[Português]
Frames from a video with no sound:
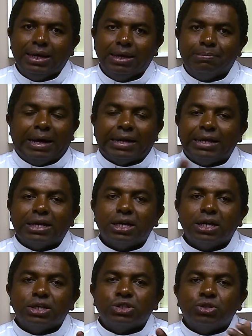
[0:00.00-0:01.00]

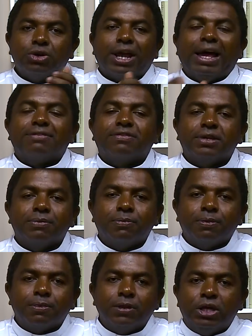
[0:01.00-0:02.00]
Maria chorava
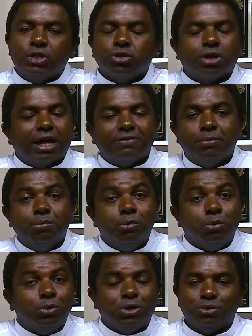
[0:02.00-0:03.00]
e chorava
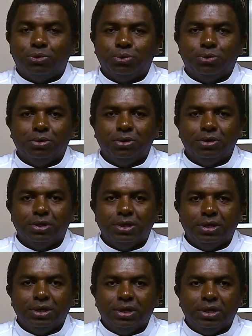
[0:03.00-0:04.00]
muito,
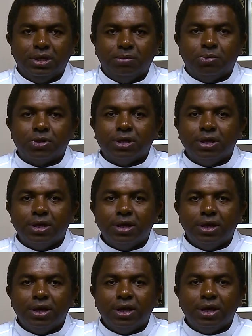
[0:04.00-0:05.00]

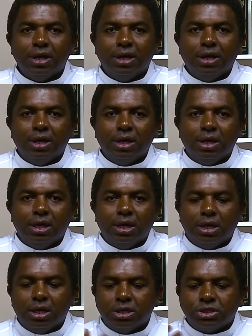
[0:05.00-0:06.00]
porque
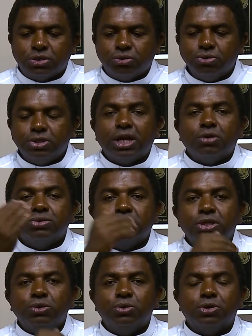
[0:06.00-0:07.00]
Jesus era o
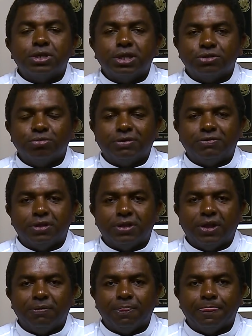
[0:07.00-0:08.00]
Senhor da sua
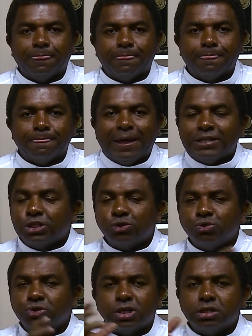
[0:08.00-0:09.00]
vida.
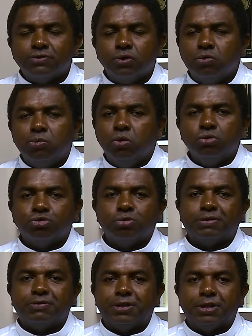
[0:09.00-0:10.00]
Jesus transformou
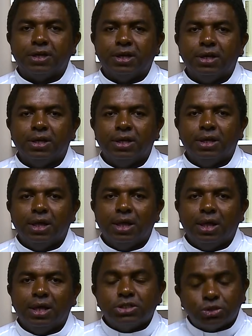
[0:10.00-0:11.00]
sua vida.
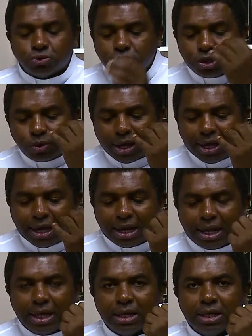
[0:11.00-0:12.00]
Jesus deu a
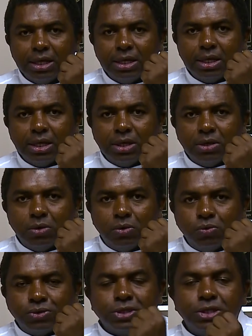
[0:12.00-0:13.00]
ela
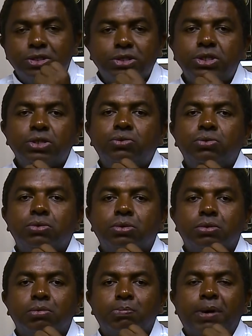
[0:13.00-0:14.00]
o sentido
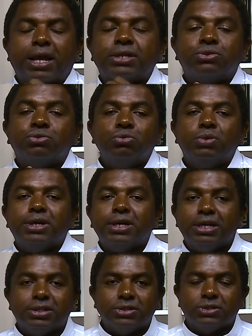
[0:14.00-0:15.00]
para a sua
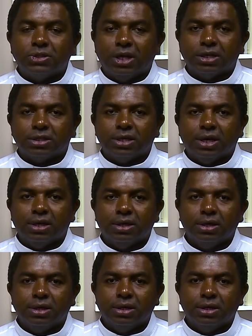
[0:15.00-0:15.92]
existência.